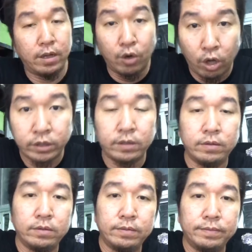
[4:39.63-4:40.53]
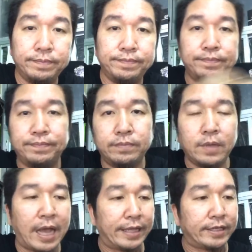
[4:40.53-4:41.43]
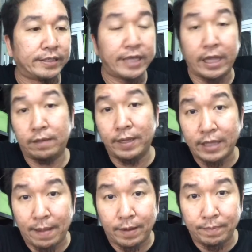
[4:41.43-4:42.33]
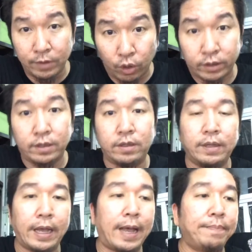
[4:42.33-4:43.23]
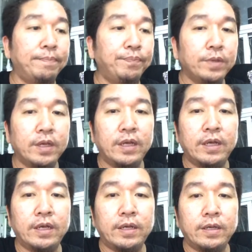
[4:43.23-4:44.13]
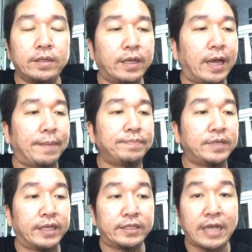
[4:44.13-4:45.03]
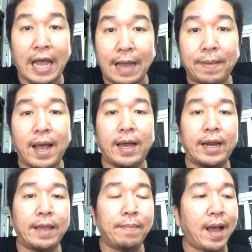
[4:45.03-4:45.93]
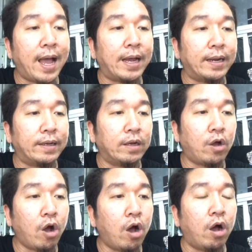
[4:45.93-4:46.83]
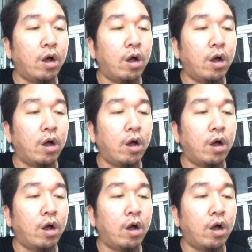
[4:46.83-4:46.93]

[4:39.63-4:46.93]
รถอาจจะเสร็จไม่ตามกำหนดนะ ครับ นะครับ เสร็จช้าบ้างอะไรบ้าง ก็